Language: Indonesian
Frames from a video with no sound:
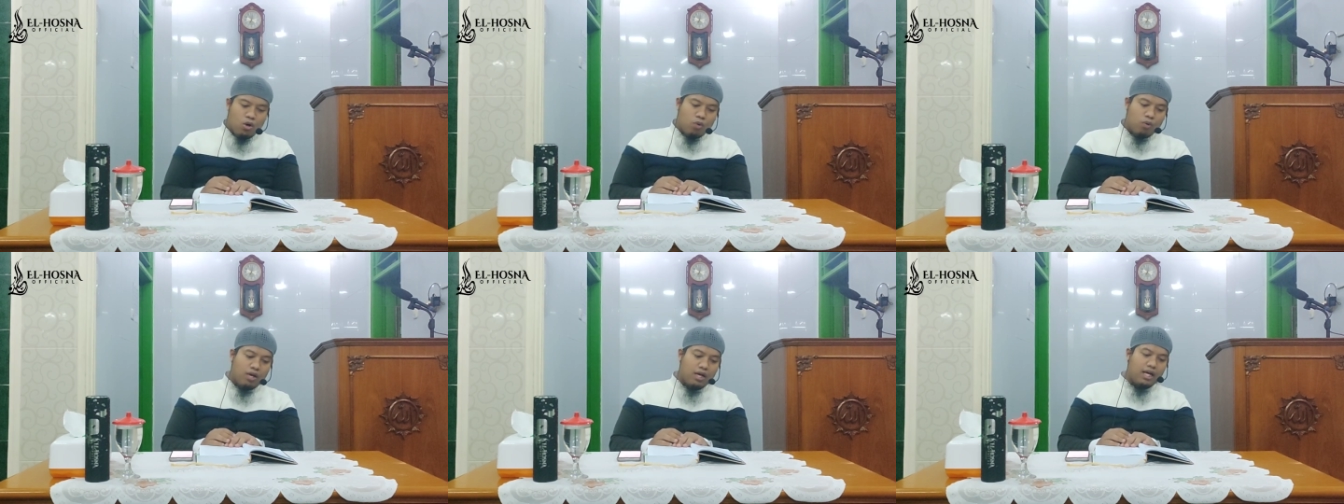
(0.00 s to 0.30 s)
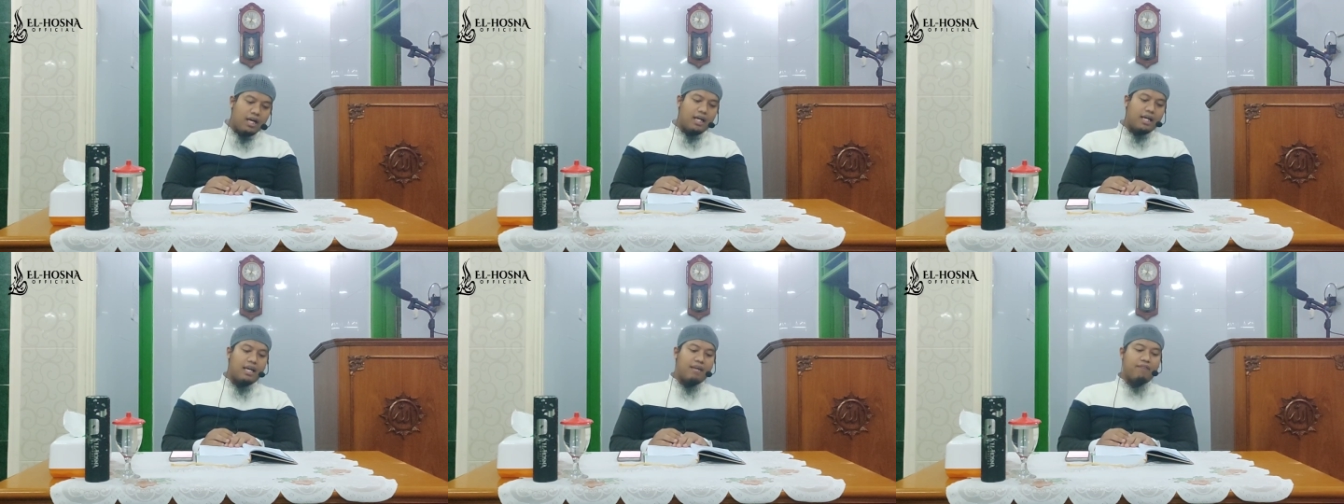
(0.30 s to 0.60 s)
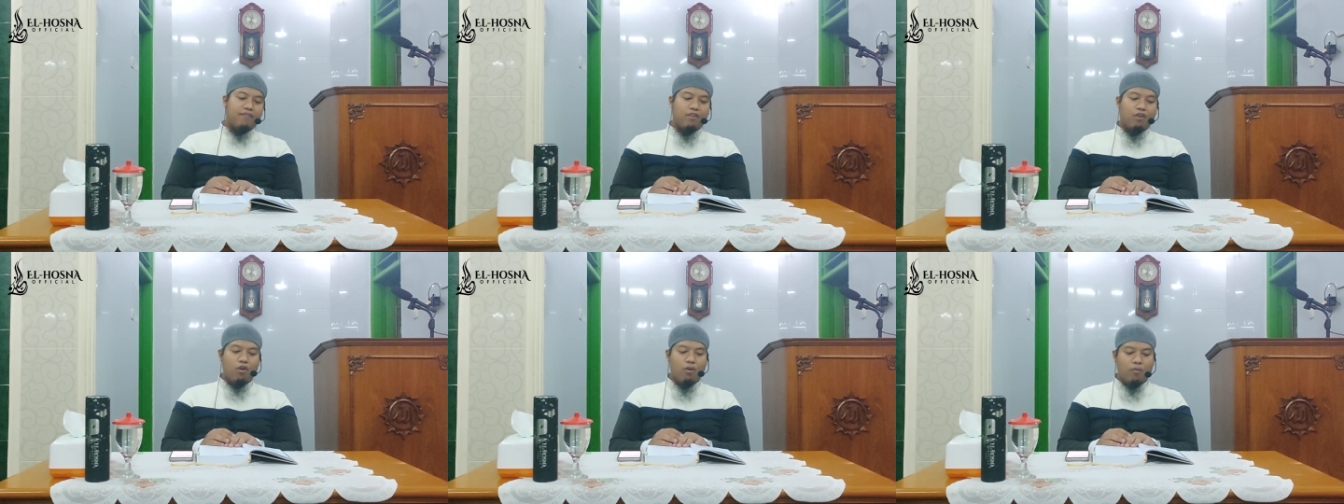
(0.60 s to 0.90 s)
wa
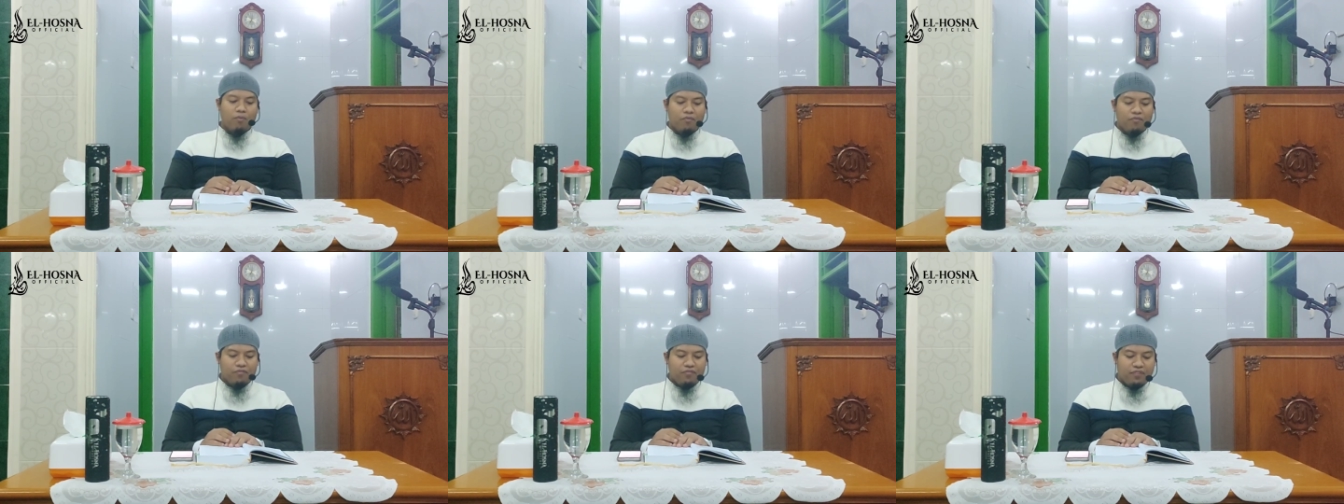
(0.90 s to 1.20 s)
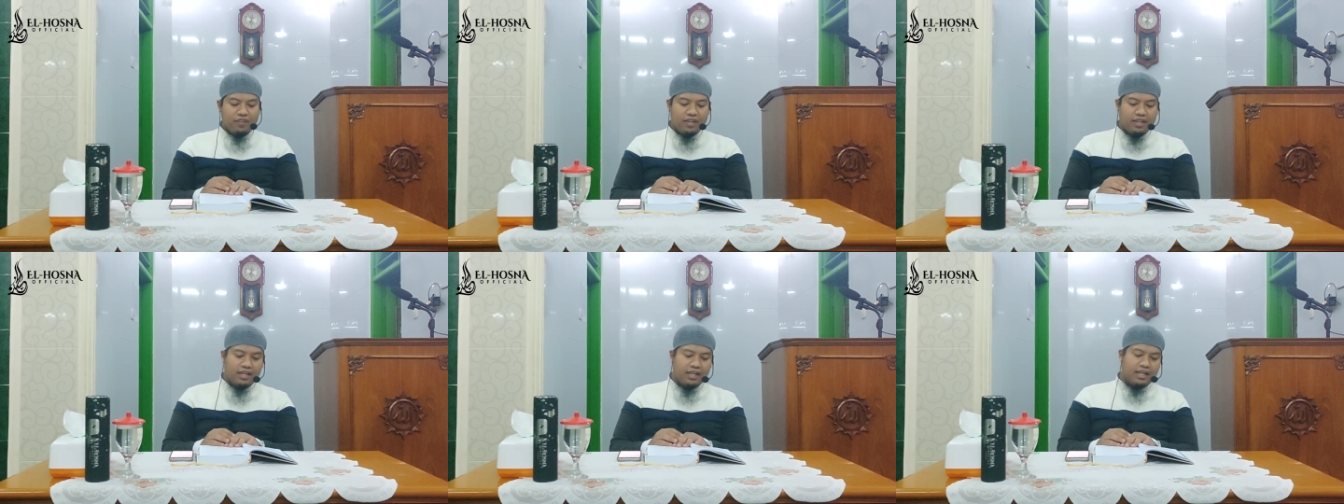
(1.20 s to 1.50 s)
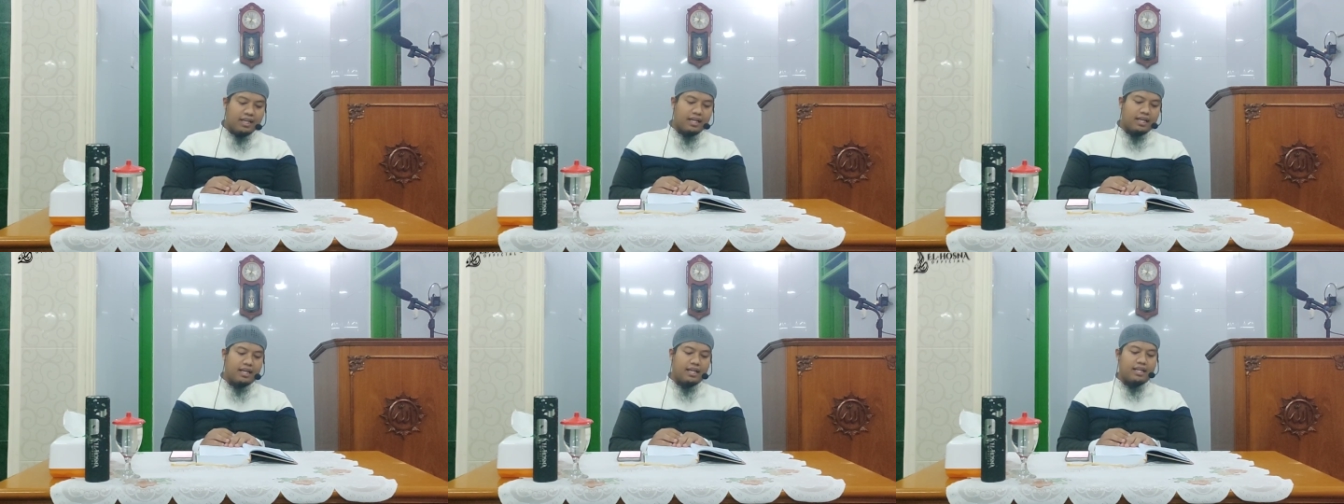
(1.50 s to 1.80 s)
akhifhum
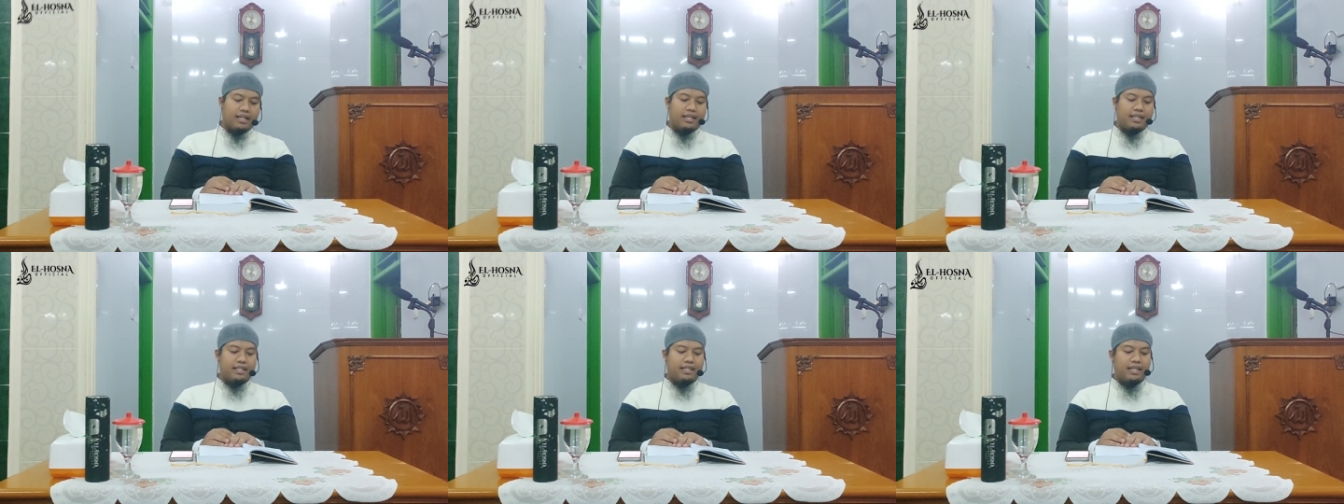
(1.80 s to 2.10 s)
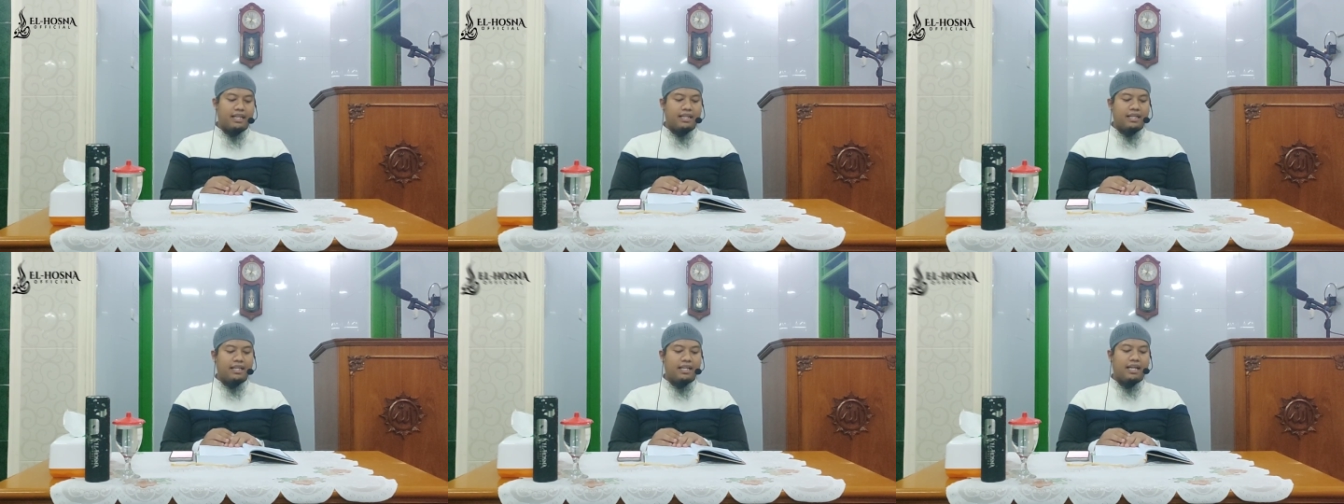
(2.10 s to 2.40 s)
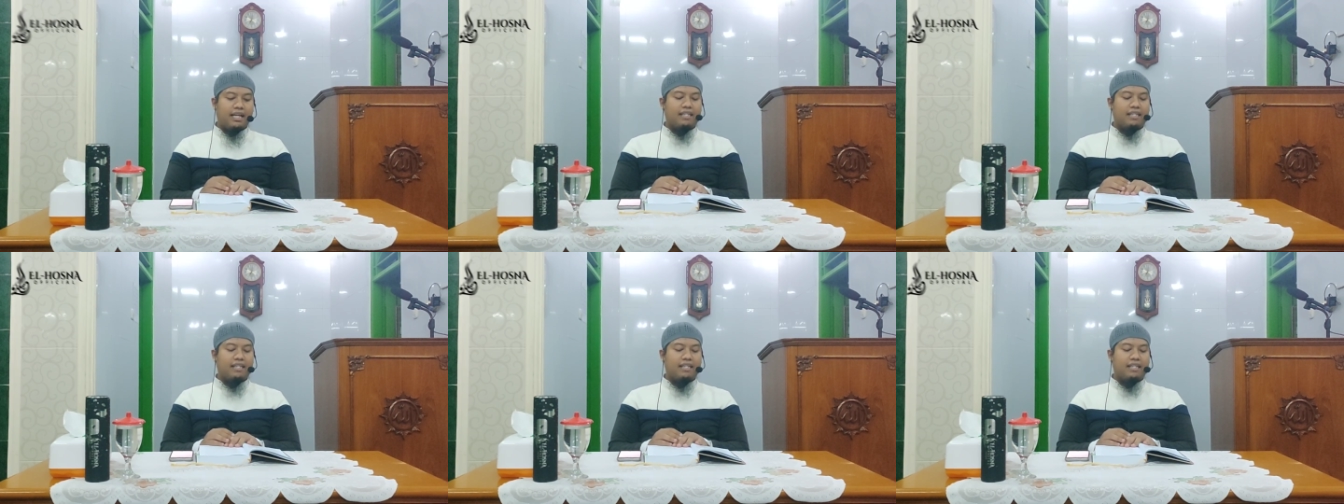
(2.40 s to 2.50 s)
fillah dan